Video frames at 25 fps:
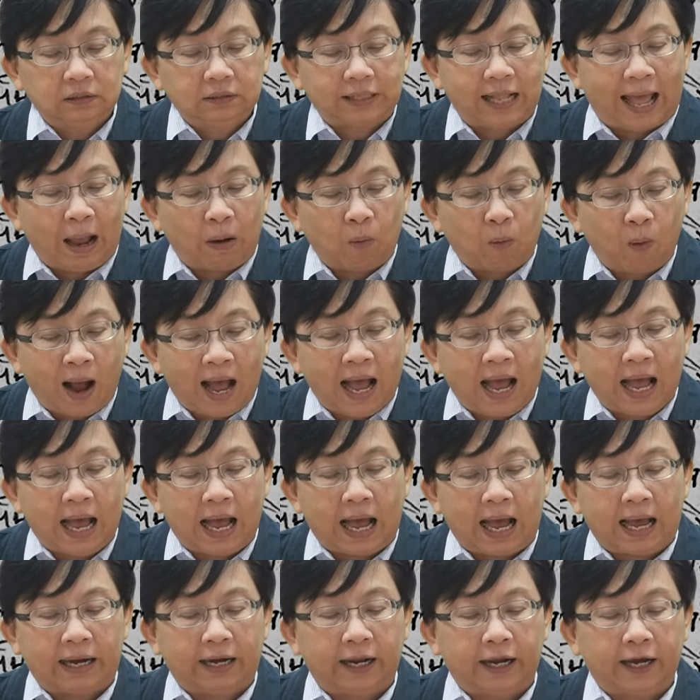แต่ว่า
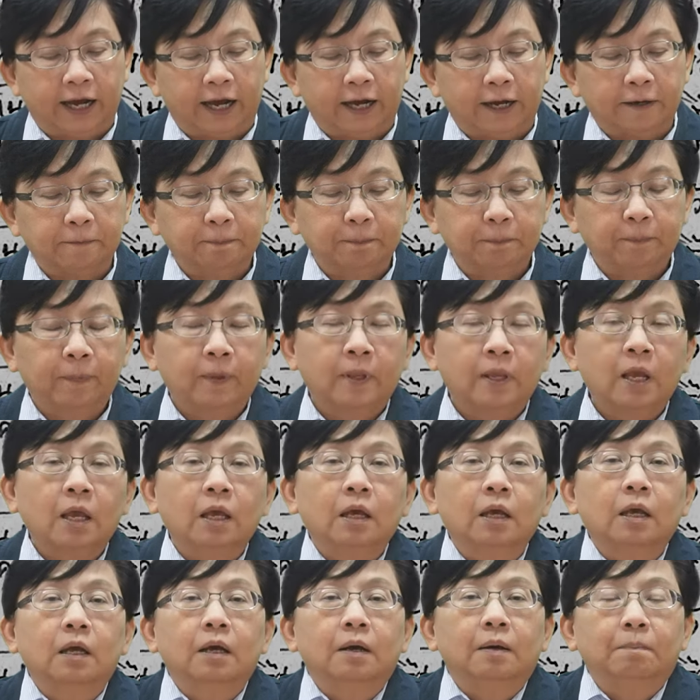นะคะ
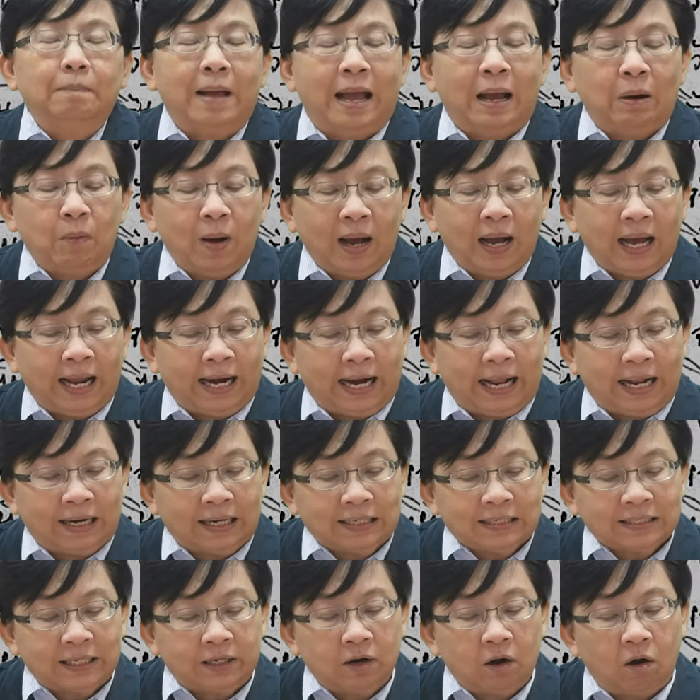แม้ว่าคณะ
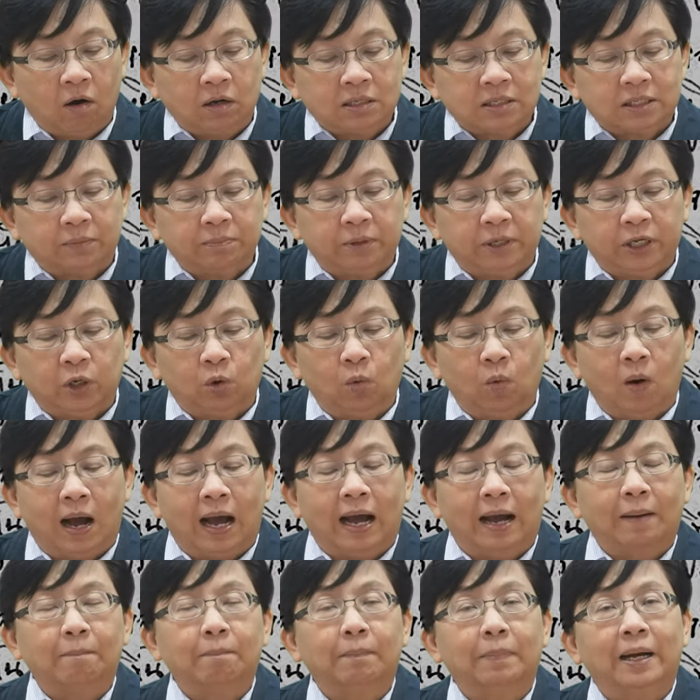ราษฎรจะมีค
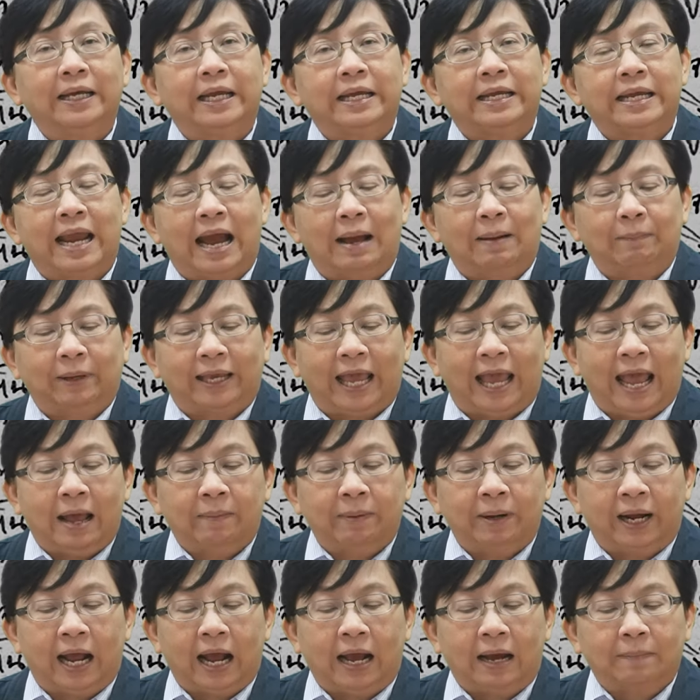วามพยายามแก้
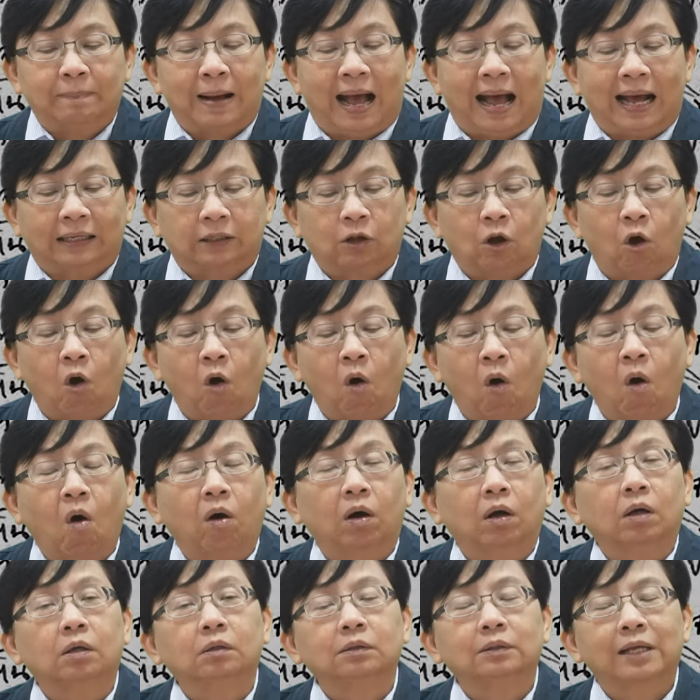ปัญหาปากท้อง
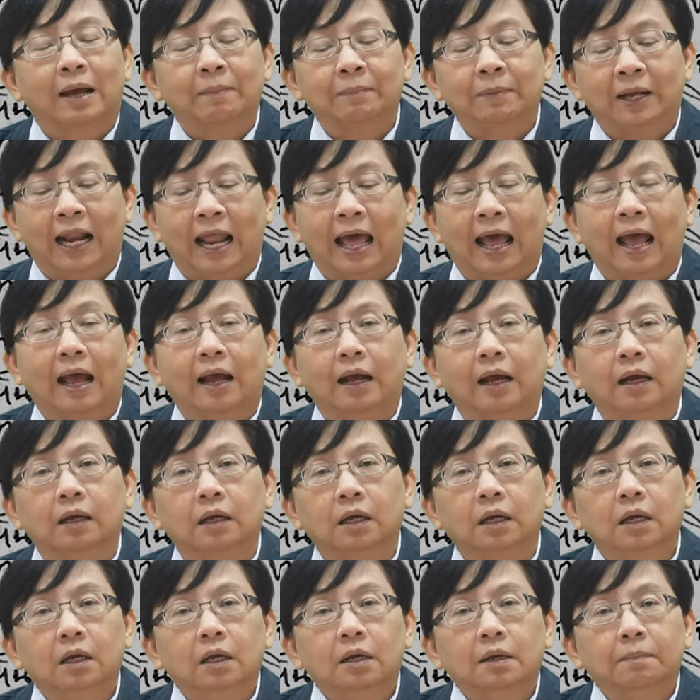ท่ามกลาง
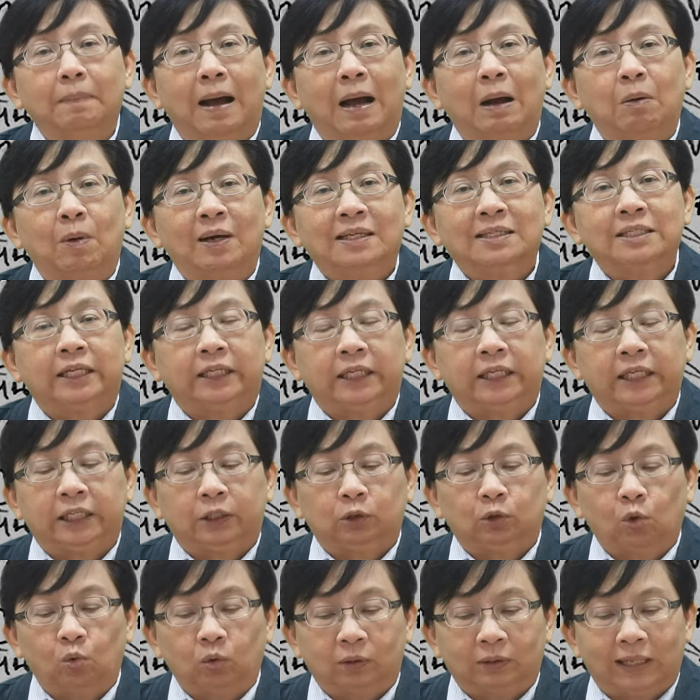ภาวะเศรษฐกิ
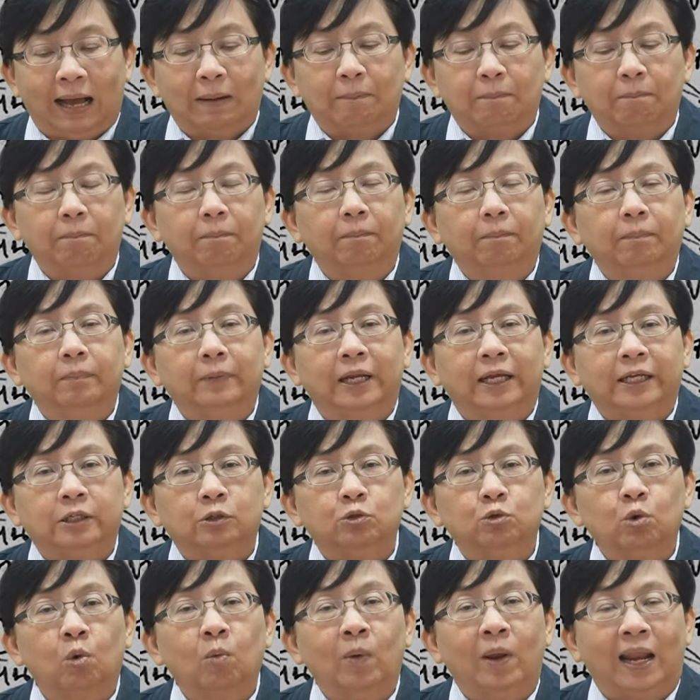จตกต่ำใน
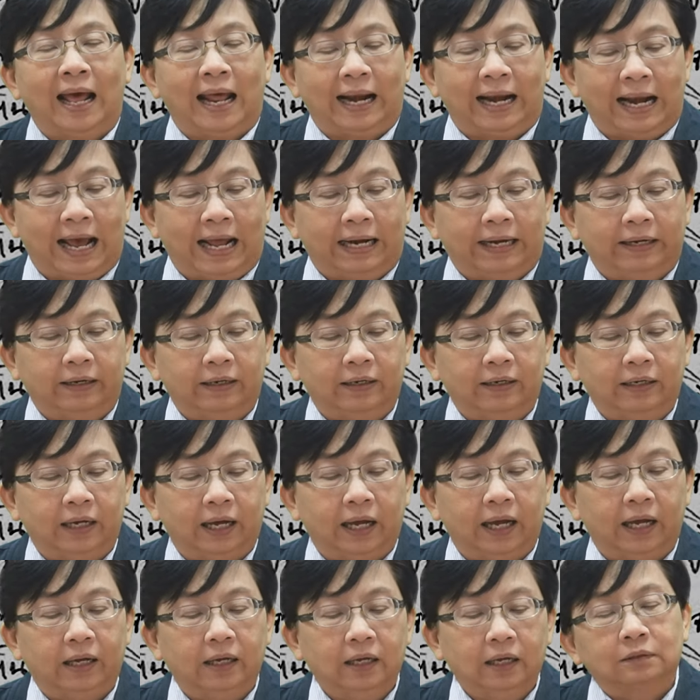ช่วงเวลานั้น
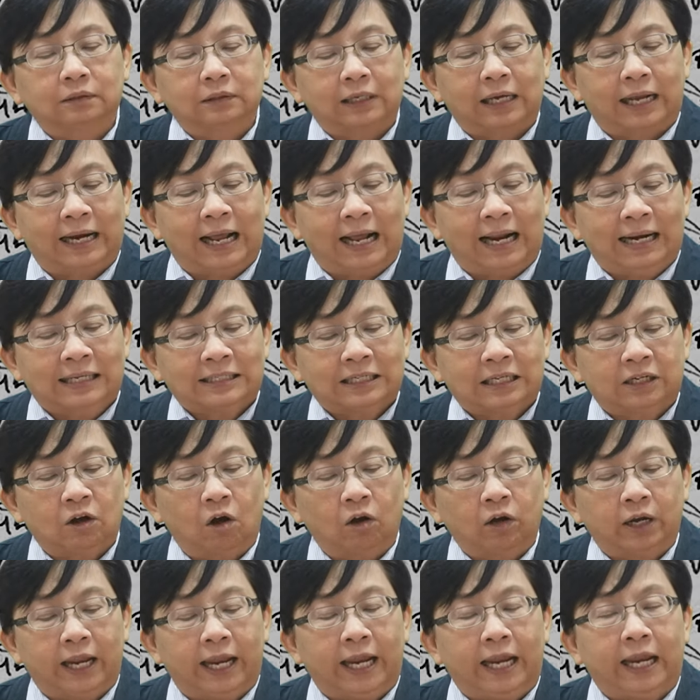นะคะคณะราษฎ
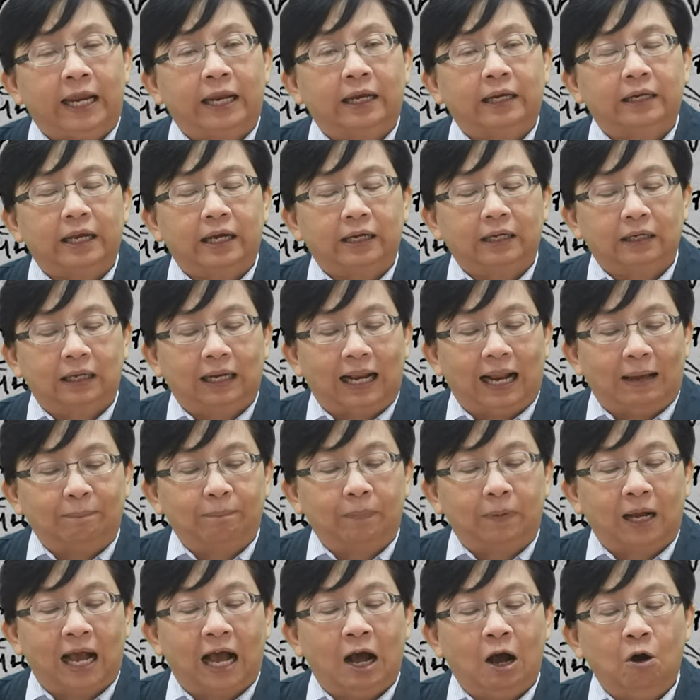รเองเนี่ยกลับ
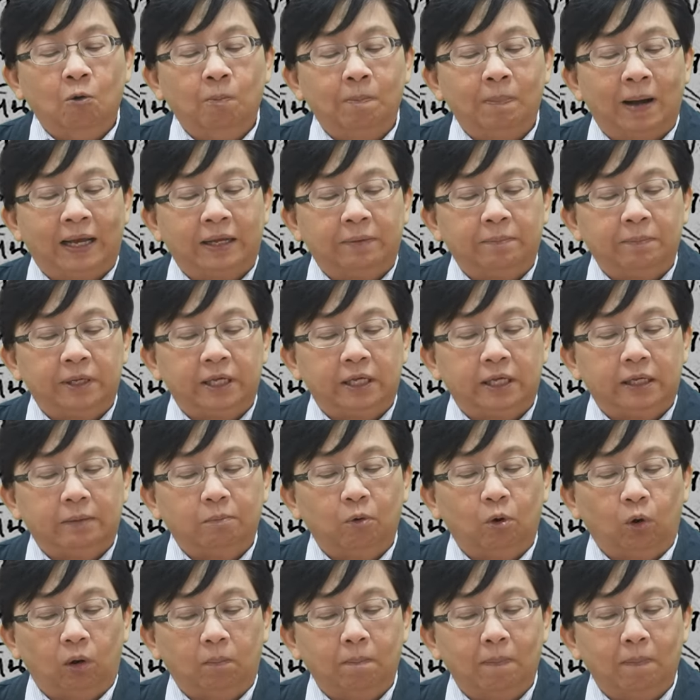เข้าไปมีบท